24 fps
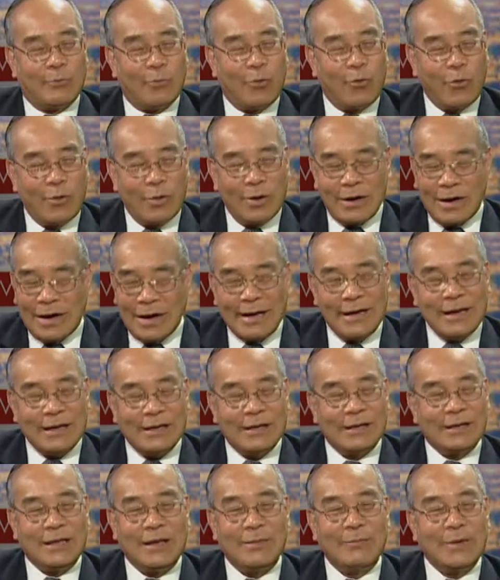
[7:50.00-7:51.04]
muốn lấy
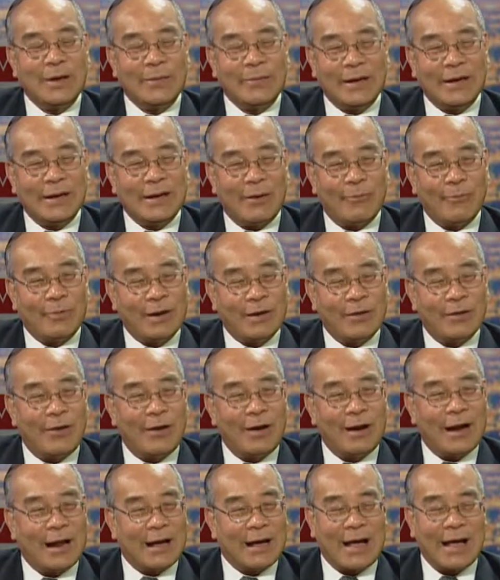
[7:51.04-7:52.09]
cái chiếm cái biển Đông cái
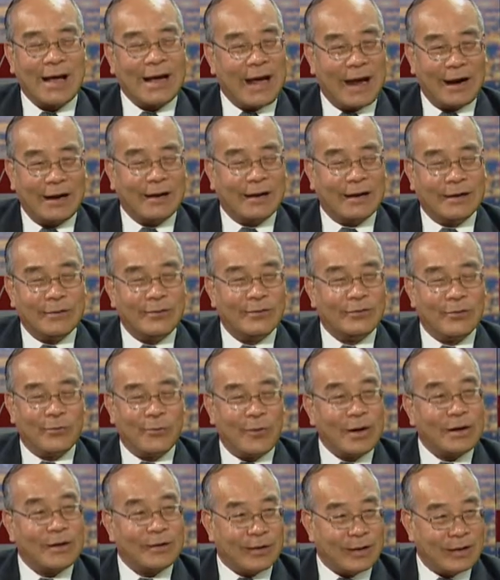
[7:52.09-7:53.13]
đó là cái khẳng định của
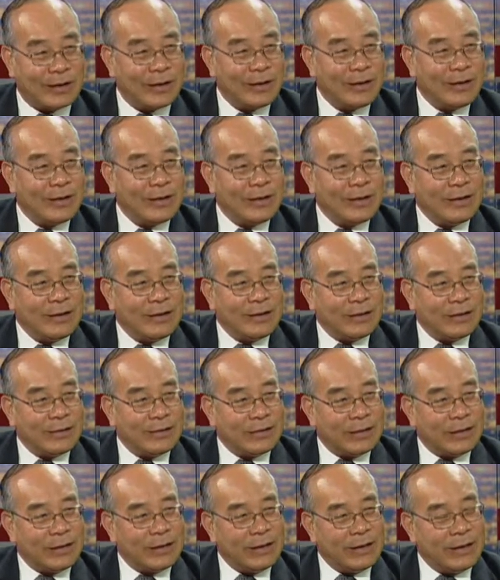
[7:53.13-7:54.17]
Trung Quốc rồi
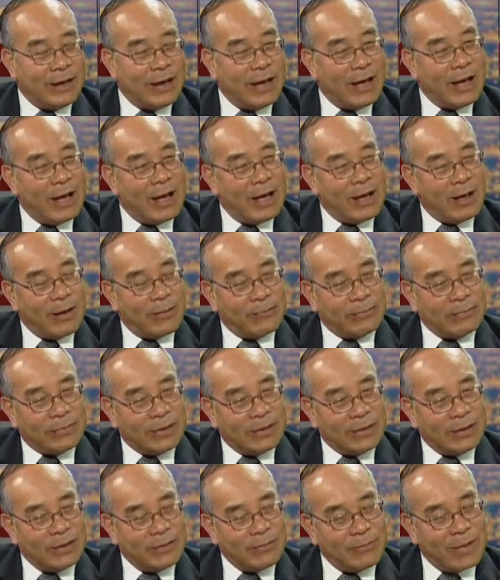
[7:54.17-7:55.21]
thì à,
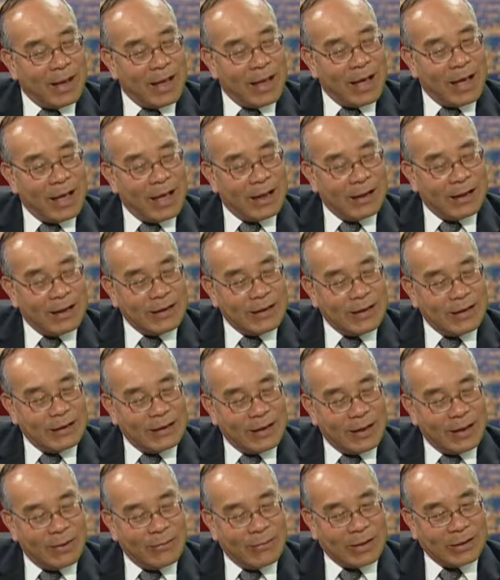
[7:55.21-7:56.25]
nhưng mà cái vấn
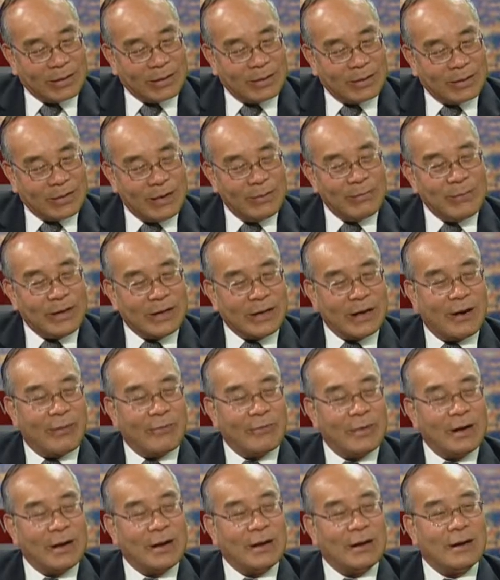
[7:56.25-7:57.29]
đề mà chiếm biển
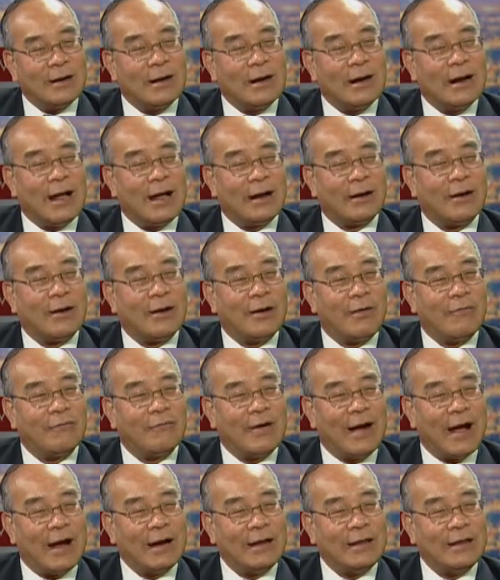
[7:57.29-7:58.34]
Đông á, là nó không
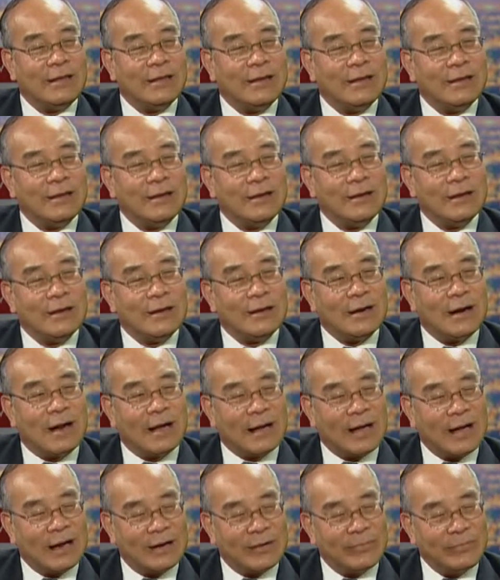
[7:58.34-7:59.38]
phải như là
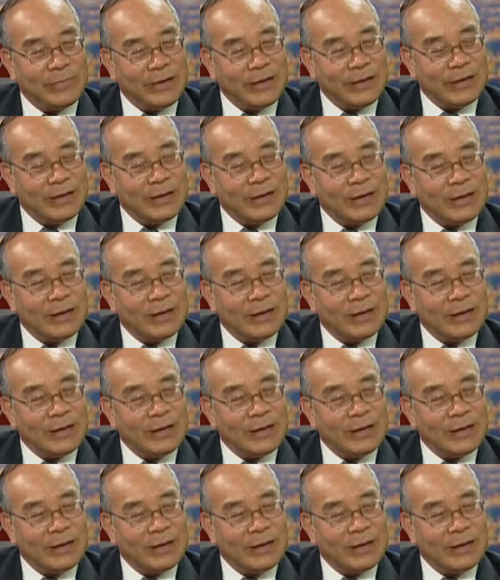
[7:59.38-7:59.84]
Caribbean